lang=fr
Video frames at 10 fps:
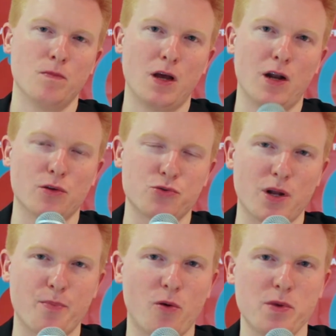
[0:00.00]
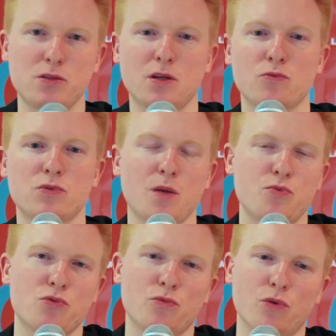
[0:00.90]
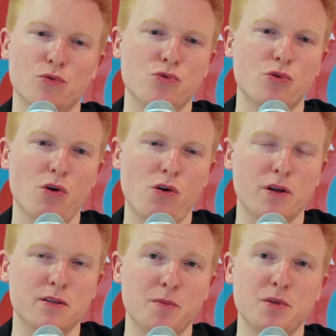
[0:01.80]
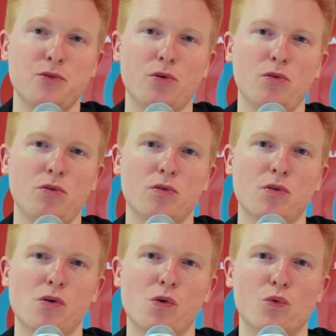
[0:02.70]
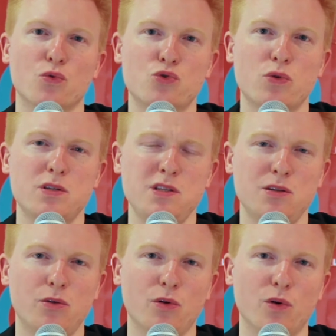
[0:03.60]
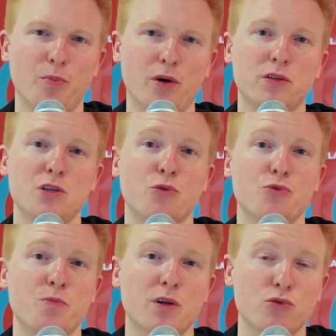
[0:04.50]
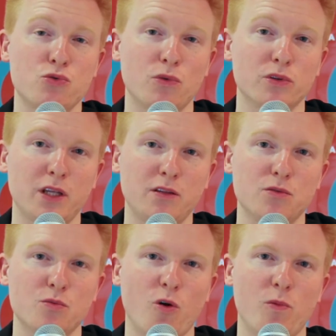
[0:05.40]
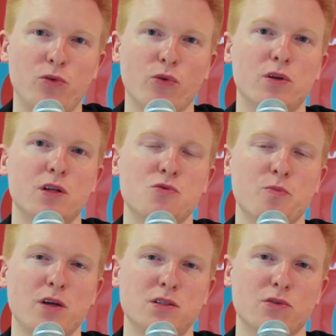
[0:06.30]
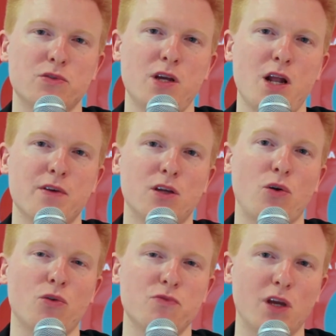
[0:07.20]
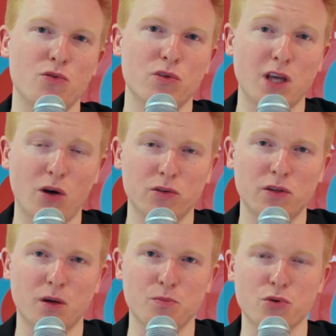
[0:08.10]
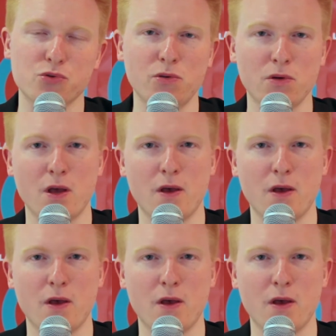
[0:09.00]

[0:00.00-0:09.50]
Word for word: Alors sur la première circonscription euh, du Nord, les habitants euh, ont choisi de porter Jean-Luc Mélenchon en tête du premier tour de l'élection présidentielle avec 30,41%,